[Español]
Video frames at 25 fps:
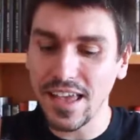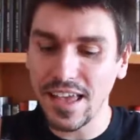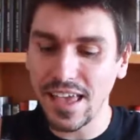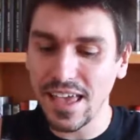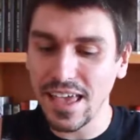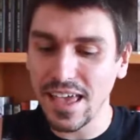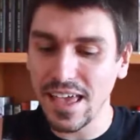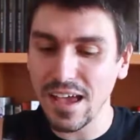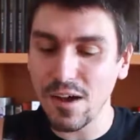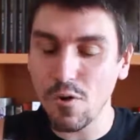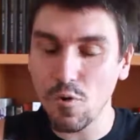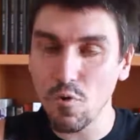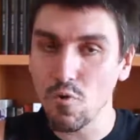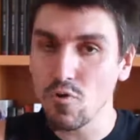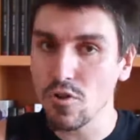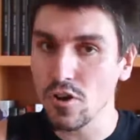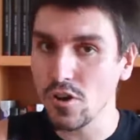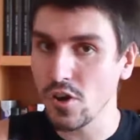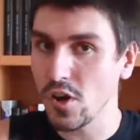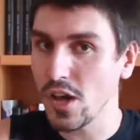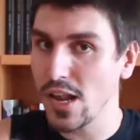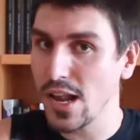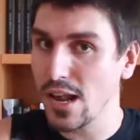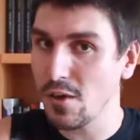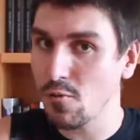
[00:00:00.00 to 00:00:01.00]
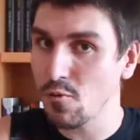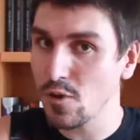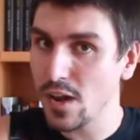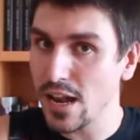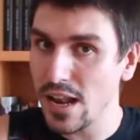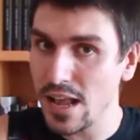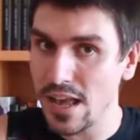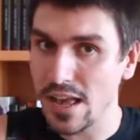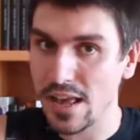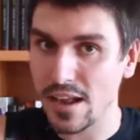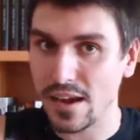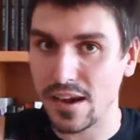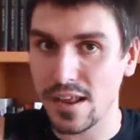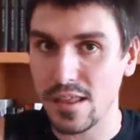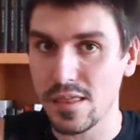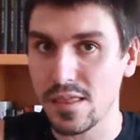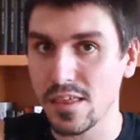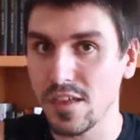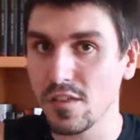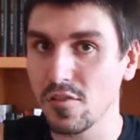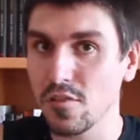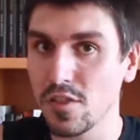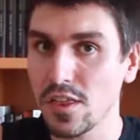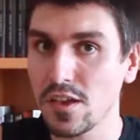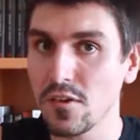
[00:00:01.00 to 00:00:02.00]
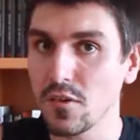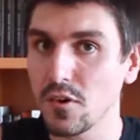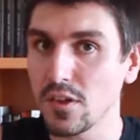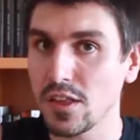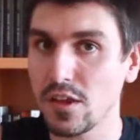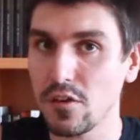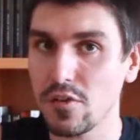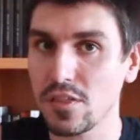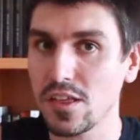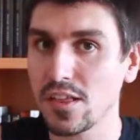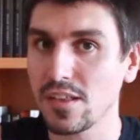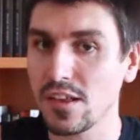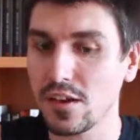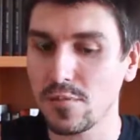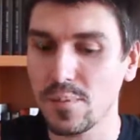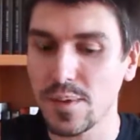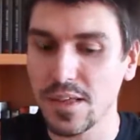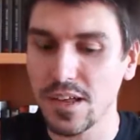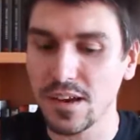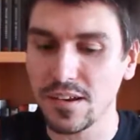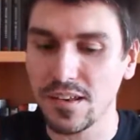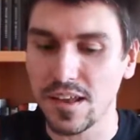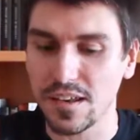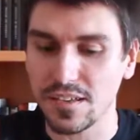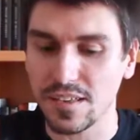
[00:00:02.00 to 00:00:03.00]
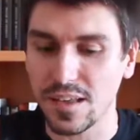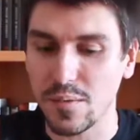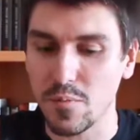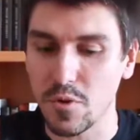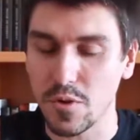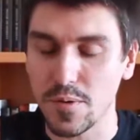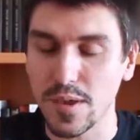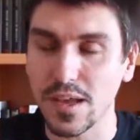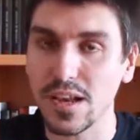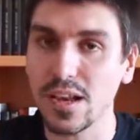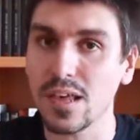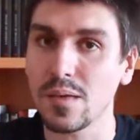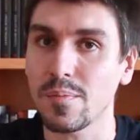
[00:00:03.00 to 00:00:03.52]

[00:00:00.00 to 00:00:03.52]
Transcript: eh, uno, eh, un LR en 150 200 piedras ya está muy bien,